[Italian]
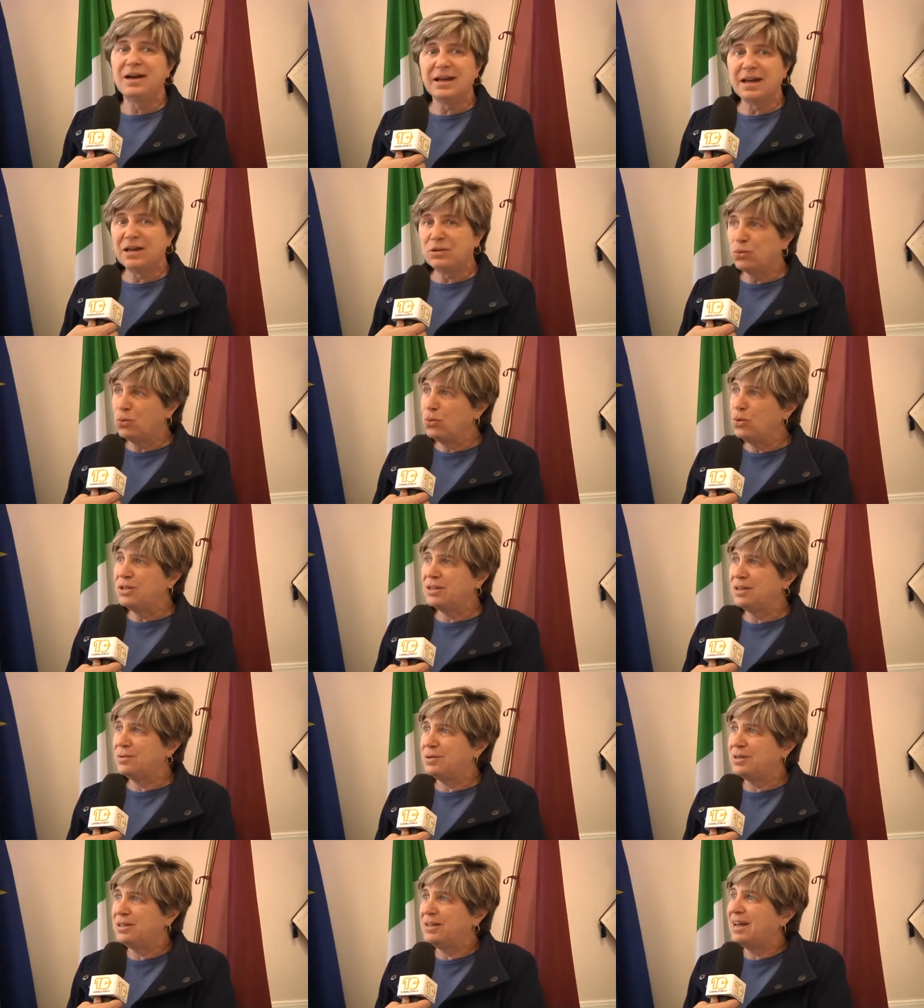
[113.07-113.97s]

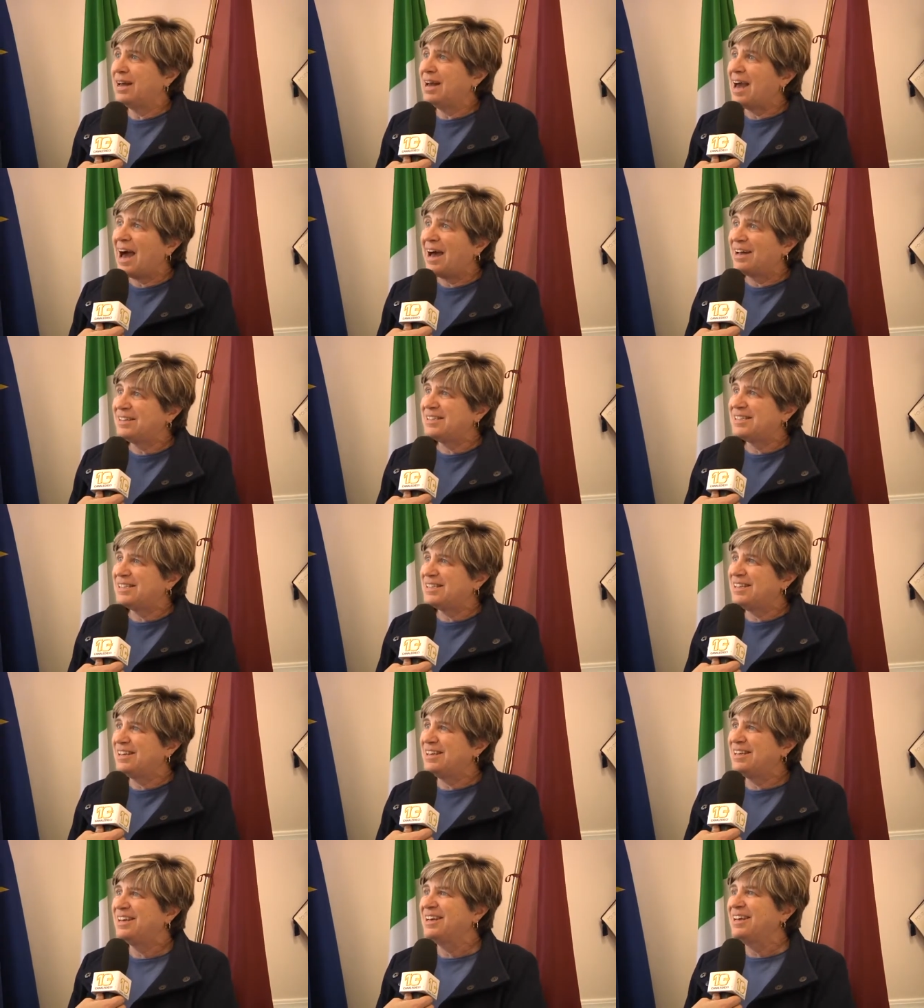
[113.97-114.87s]
gratuite per i
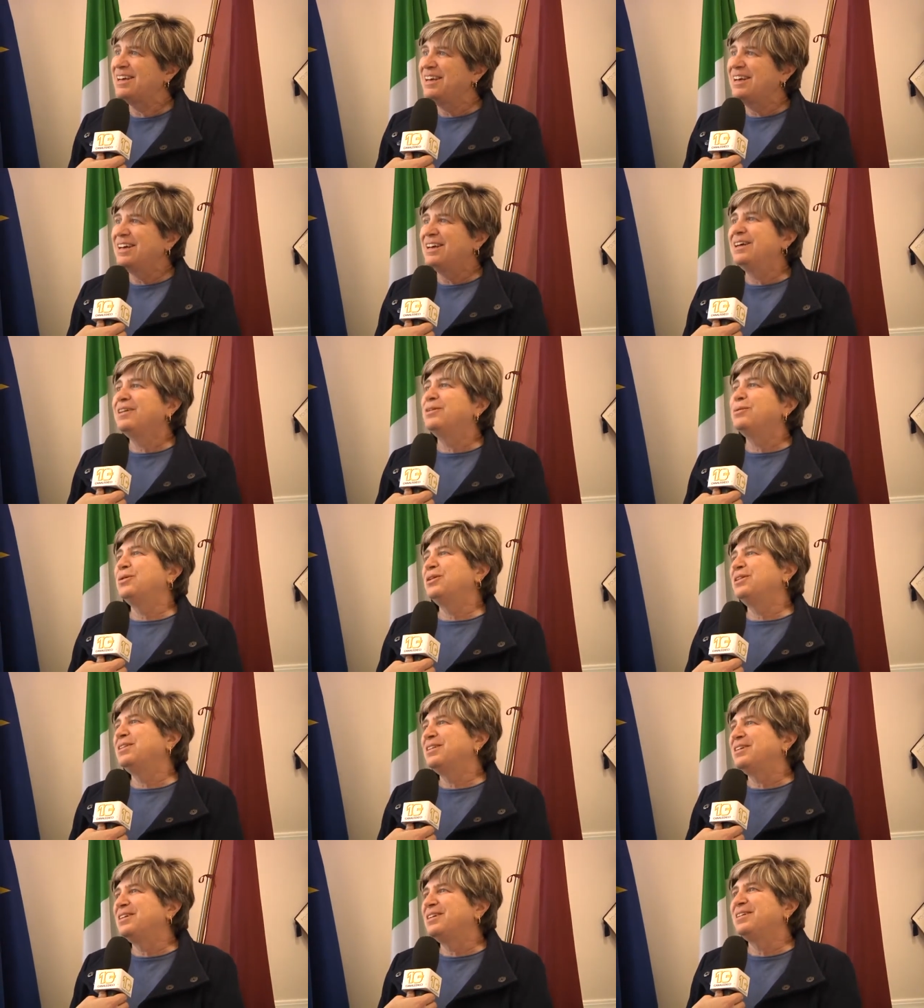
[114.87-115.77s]
ragazzi e
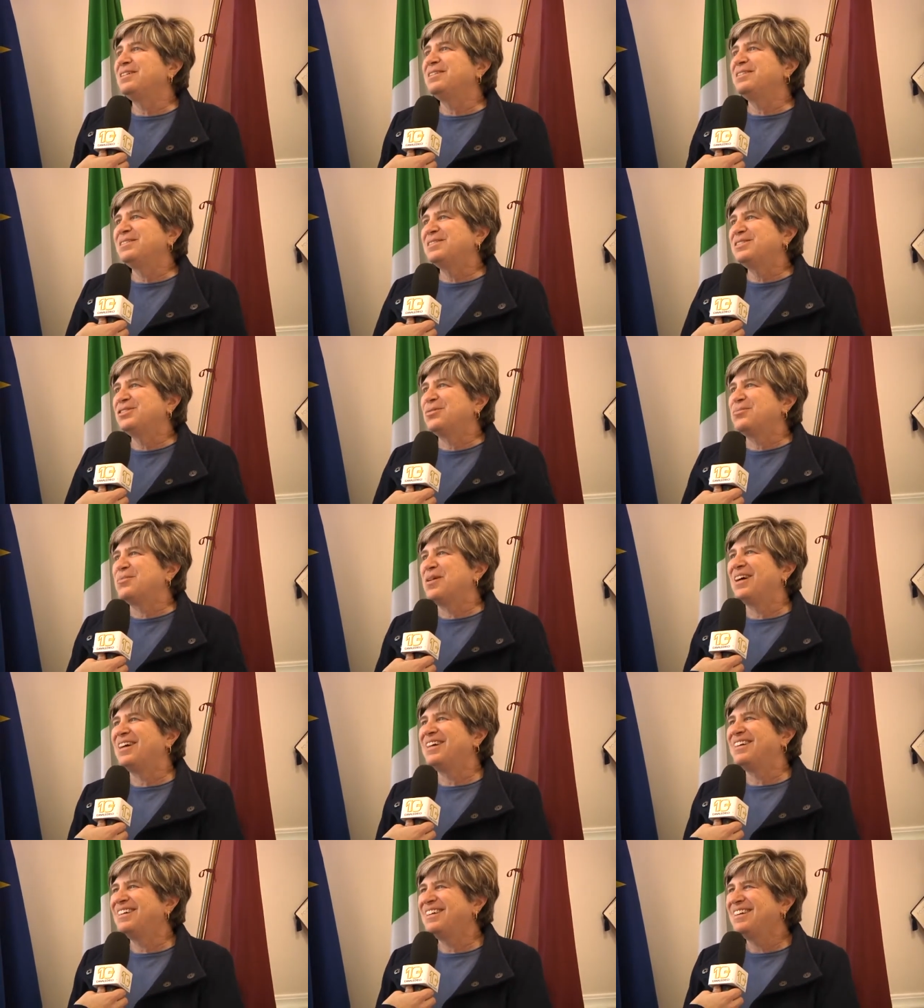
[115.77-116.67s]
quindi
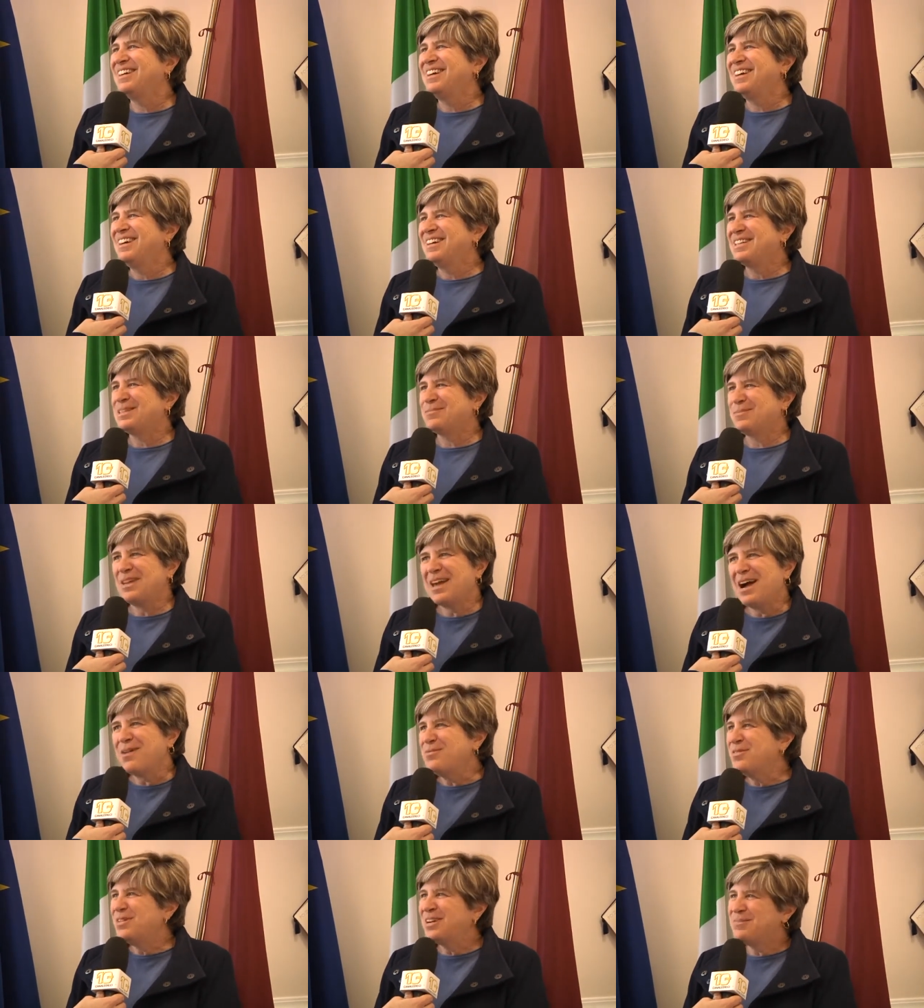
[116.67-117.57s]
insomma
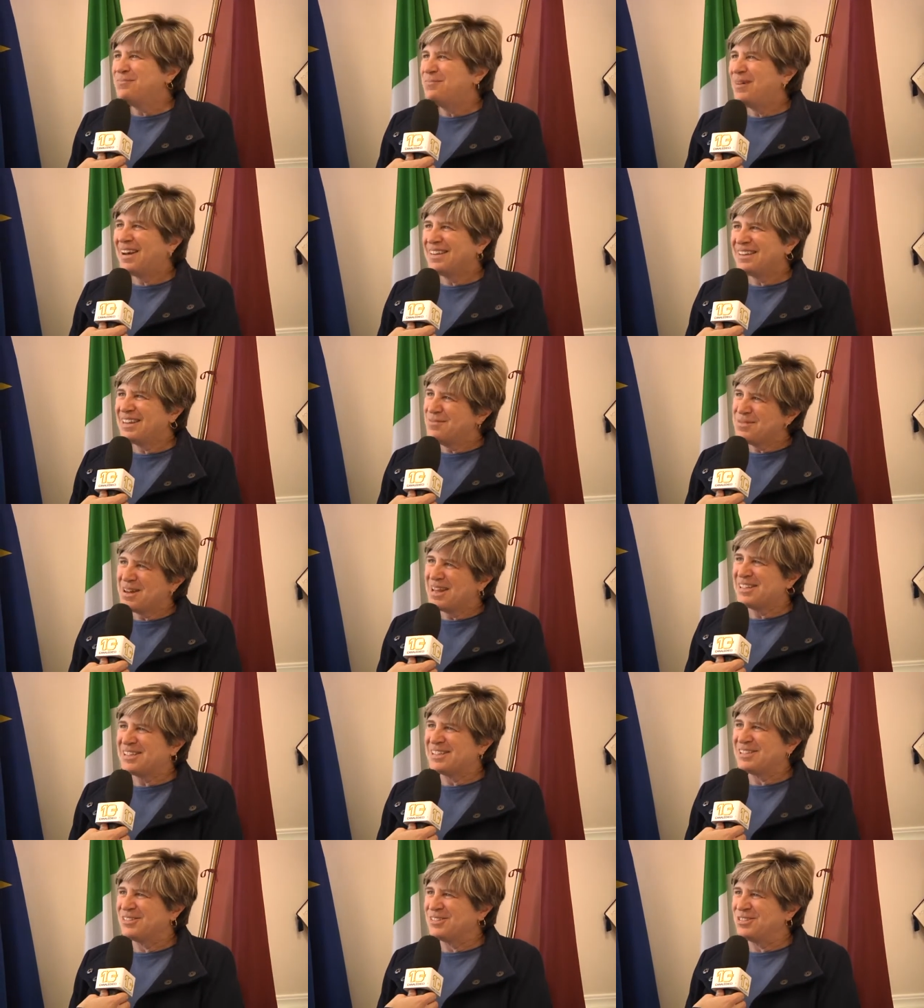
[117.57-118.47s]
speriamo che parta
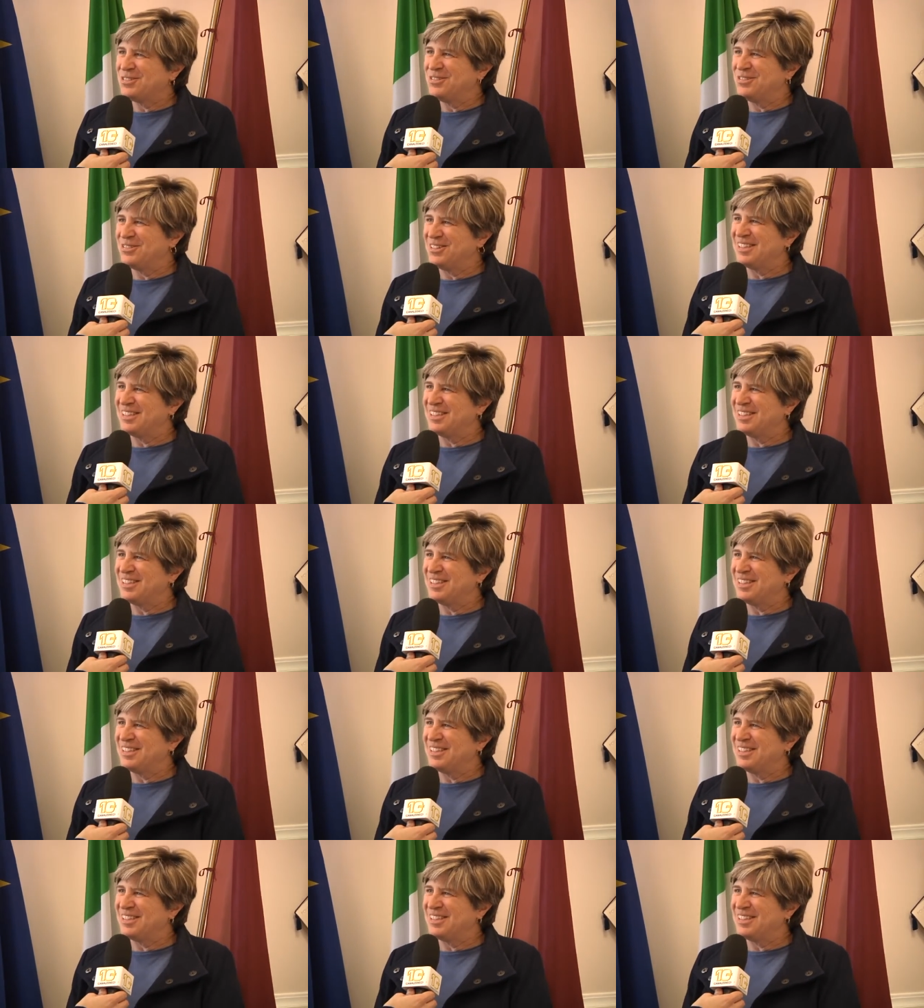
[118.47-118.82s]
presto, solo